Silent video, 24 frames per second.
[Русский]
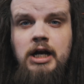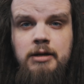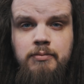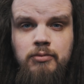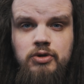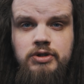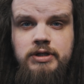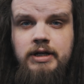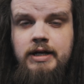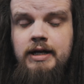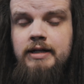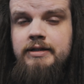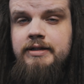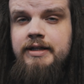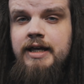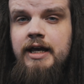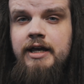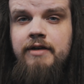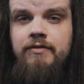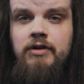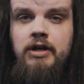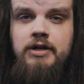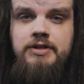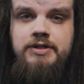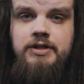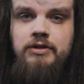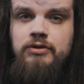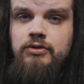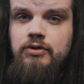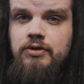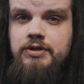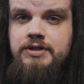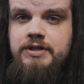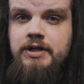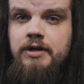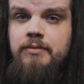Как музыкант я являюсь
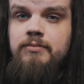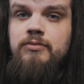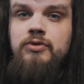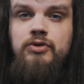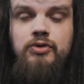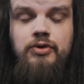эндорсером,